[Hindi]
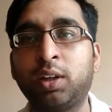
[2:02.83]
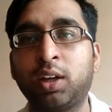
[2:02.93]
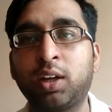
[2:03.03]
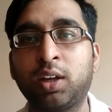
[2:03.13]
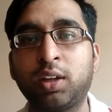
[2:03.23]
में
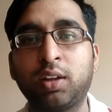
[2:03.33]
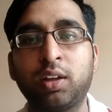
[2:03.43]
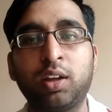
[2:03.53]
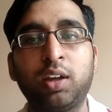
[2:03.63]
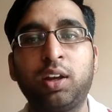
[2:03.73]
क्लियर करें
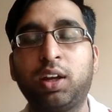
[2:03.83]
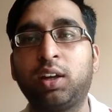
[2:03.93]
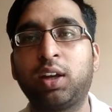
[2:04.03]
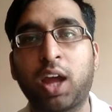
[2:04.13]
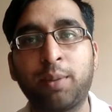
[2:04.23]

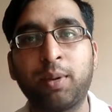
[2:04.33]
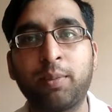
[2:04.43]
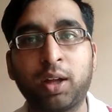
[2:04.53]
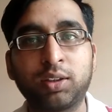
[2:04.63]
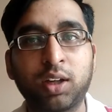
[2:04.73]
लेकिन यहाँ मैं
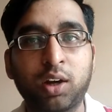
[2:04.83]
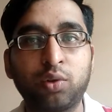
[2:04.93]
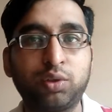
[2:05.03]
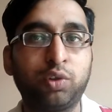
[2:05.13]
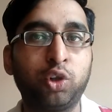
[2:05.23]
बात कर रहा
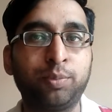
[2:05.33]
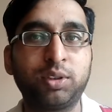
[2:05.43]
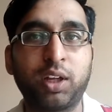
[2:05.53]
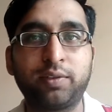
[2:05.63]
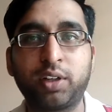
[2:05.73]
हूँ इस वीडियो में
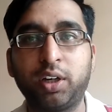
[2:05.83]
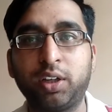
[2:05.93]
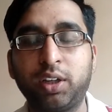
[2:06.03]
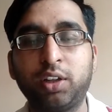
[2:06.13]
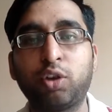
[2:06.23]
सेल्फ स्टडी
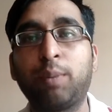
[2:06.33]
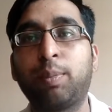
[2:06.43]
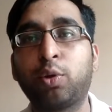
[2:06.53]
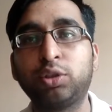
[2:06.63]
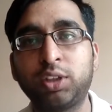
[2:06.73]
की तो
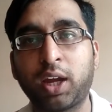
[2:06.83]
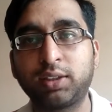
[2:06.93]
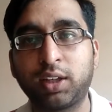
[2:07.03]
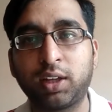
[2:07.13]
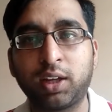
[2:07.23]
आप खुद से
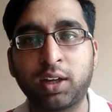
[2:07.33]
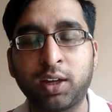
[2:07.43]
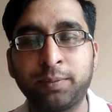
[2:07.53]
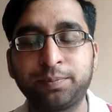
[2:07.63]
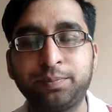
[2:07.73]
कैसे क्लियर
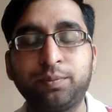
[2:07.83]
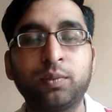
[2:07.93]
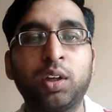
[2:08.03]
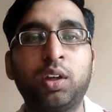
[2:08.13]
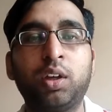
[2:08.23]
करें
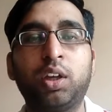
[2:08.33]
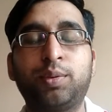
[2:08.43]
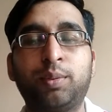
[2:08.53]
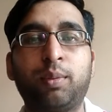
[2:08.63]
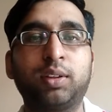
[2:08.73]

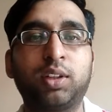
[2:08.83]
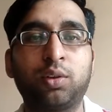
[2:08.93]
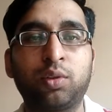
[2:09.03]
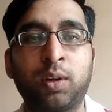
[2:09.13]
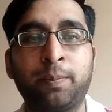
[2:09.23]
पर मैं बात
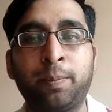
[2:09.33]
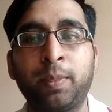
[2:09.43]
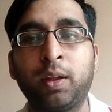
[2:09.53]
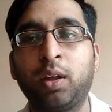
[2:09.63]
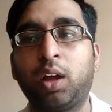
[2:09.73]
करूँगा
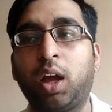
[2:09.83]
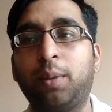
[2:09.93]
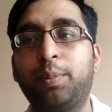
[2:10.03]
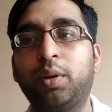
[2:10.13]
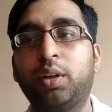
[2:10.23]

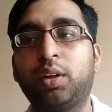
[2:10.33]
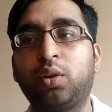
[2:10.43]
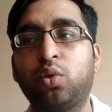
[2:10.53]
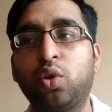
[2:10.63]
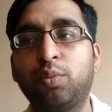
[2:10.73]
आप
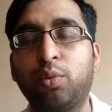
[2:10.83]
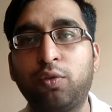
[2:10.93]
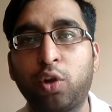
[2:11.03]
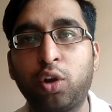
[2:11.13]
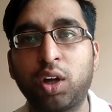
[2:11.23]
कोई
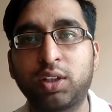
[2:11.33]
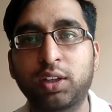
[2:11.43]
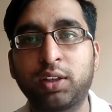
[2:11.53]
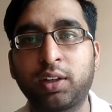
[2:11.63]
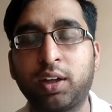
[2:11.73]
बुक फॉलो कर
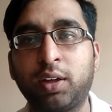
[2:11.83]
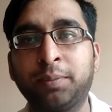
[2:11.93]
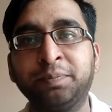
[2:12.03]
सकते हैं